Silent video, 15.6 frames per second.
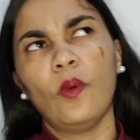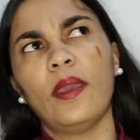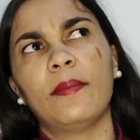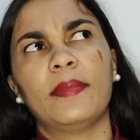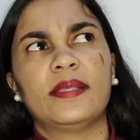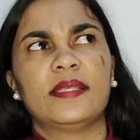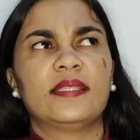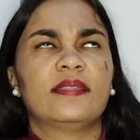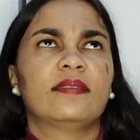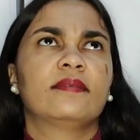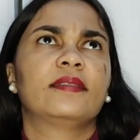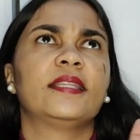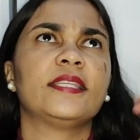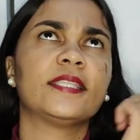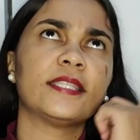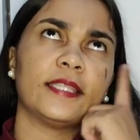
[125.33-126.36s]
Ué, mas
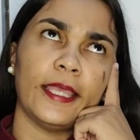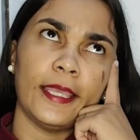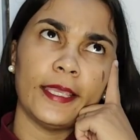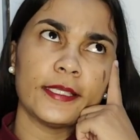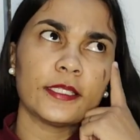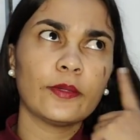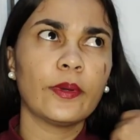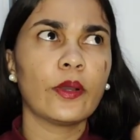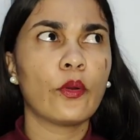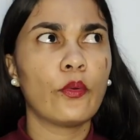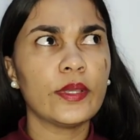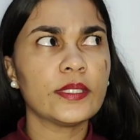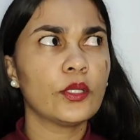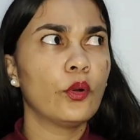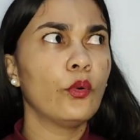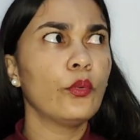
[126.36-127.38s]
tristeza é uma
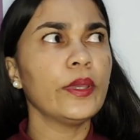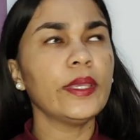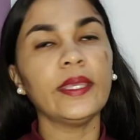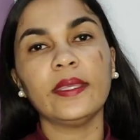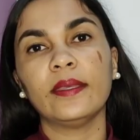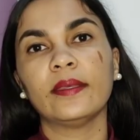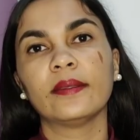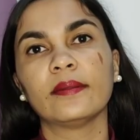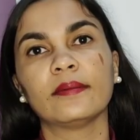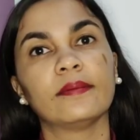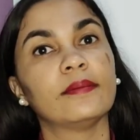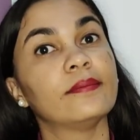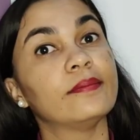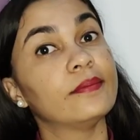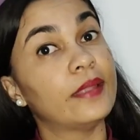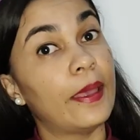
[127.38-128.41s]
coisa ruim.
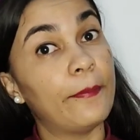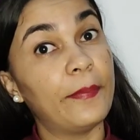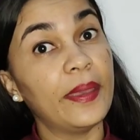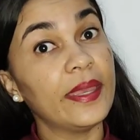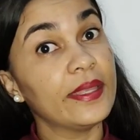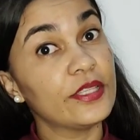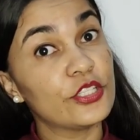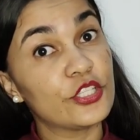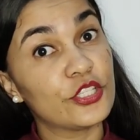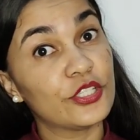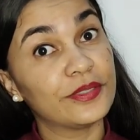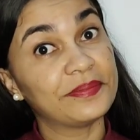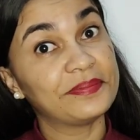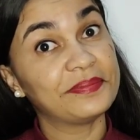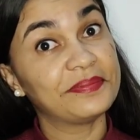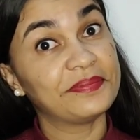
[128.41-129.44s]
Depende.
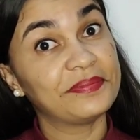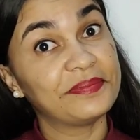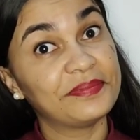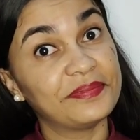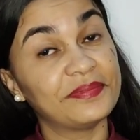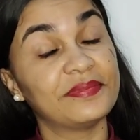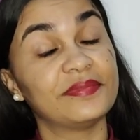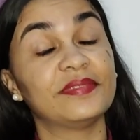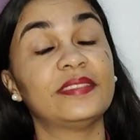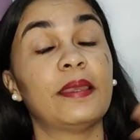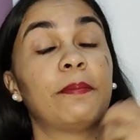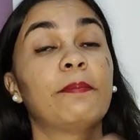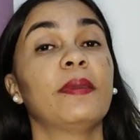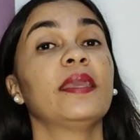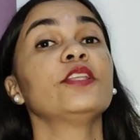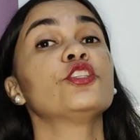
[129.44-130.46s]

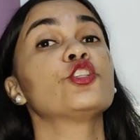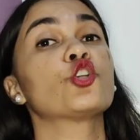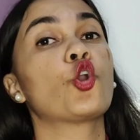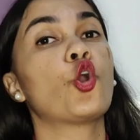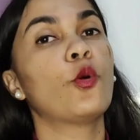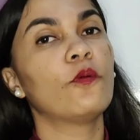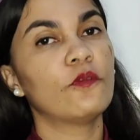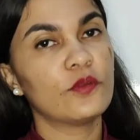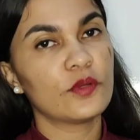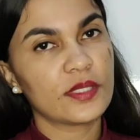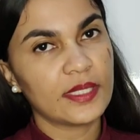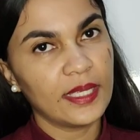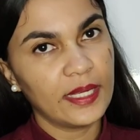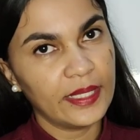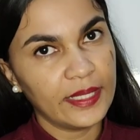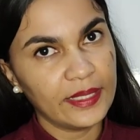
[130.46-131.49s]
Depende de como
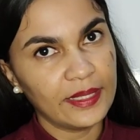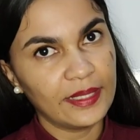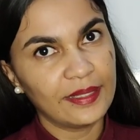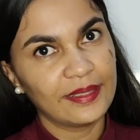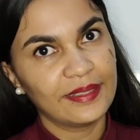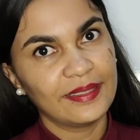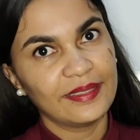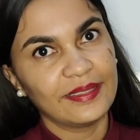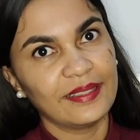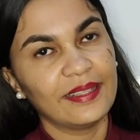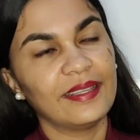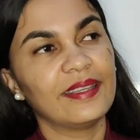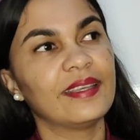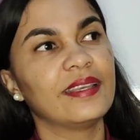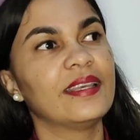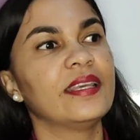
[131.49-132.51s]
você lida,
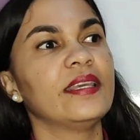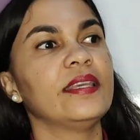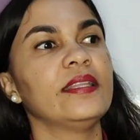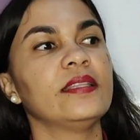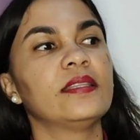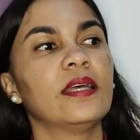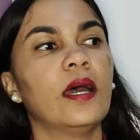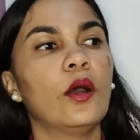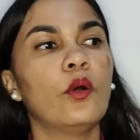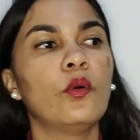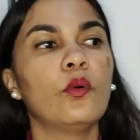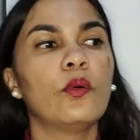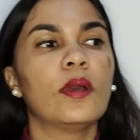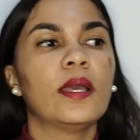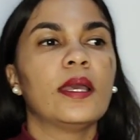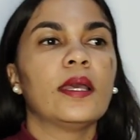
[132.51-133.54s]
né?
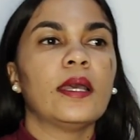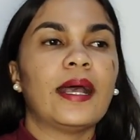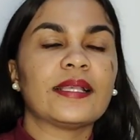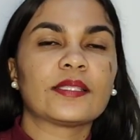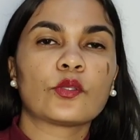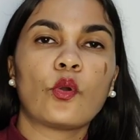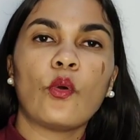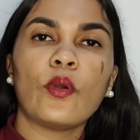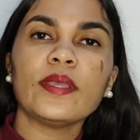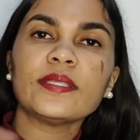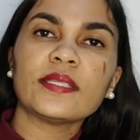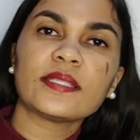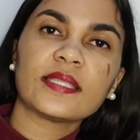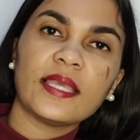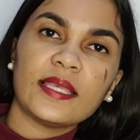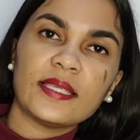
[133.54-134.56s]
Então, as
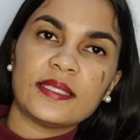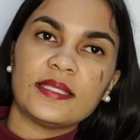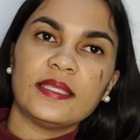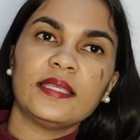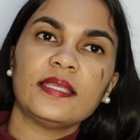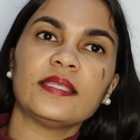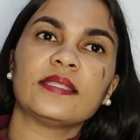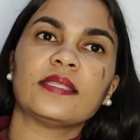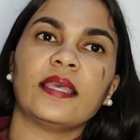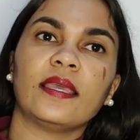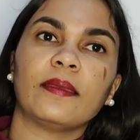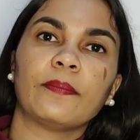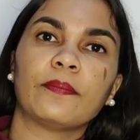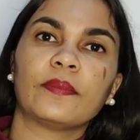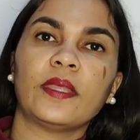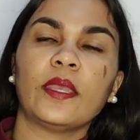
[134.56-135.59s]
coisas que
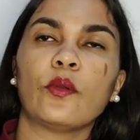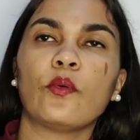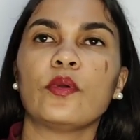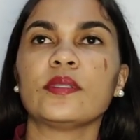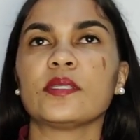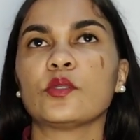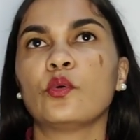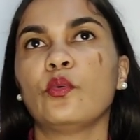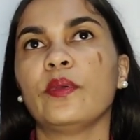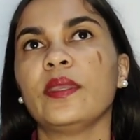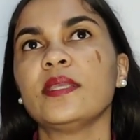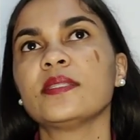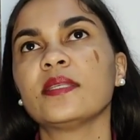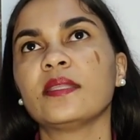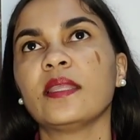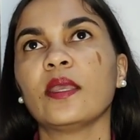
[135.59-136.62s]
existem, tem coisas
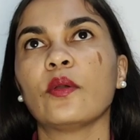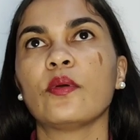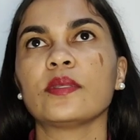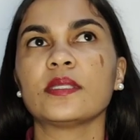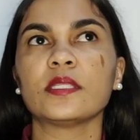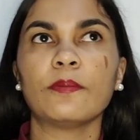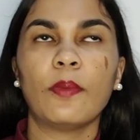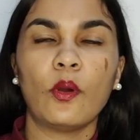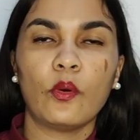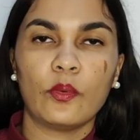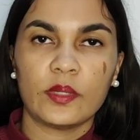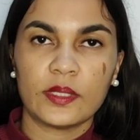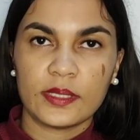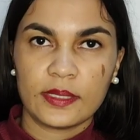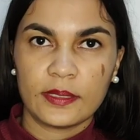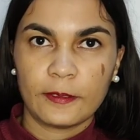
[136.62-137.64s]
ruins e tem coisas
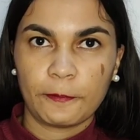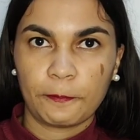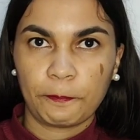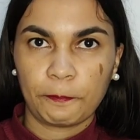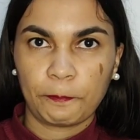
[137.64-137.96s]
boas.